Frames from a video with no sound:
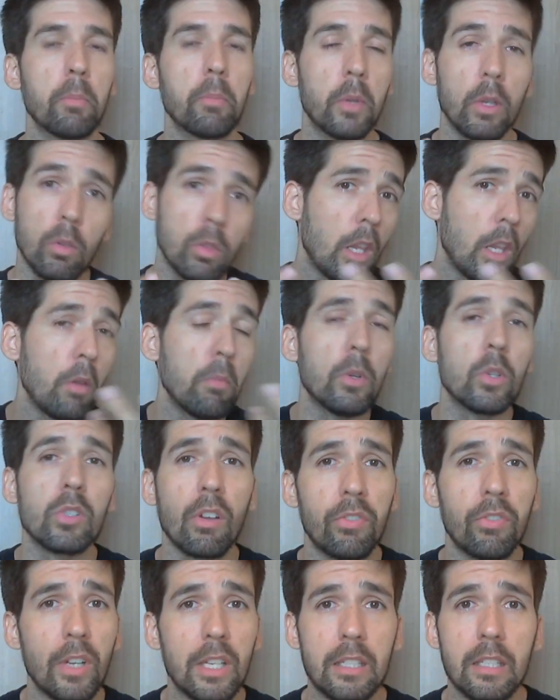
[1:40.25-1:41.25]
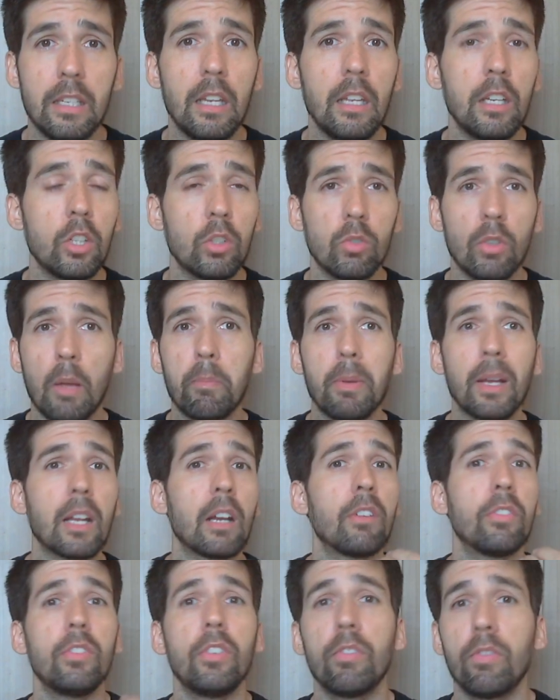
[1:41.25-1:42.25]
Porque eu tenho meus afazeres, não dá para
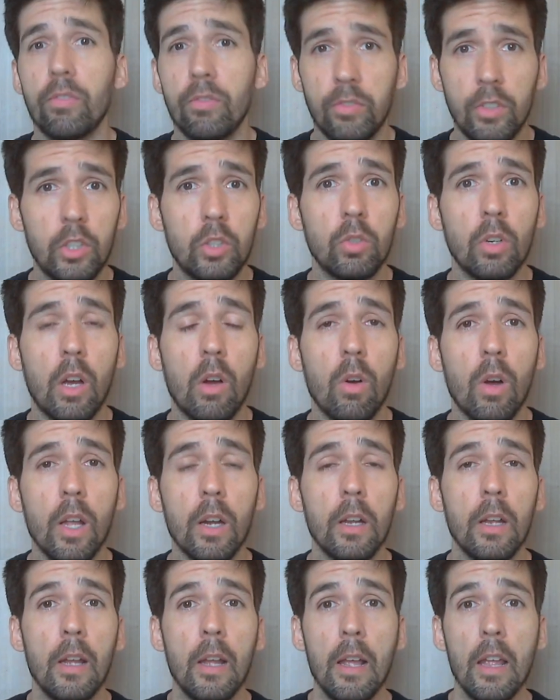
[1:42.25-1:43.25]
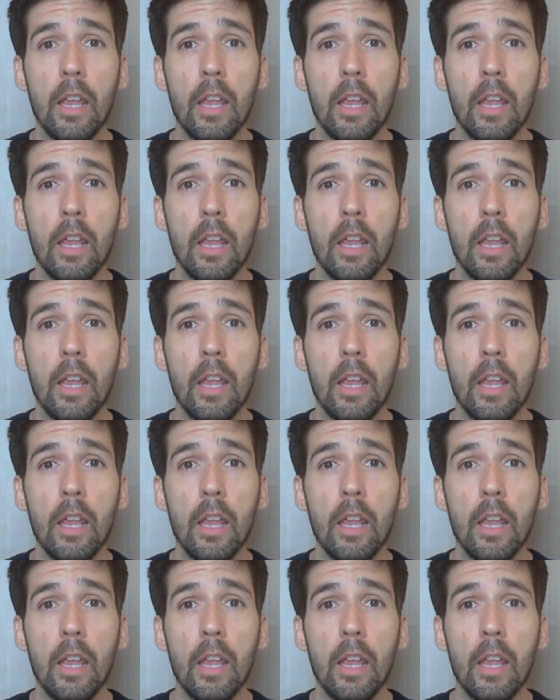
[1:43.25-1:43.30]
gravar vídeo na hora.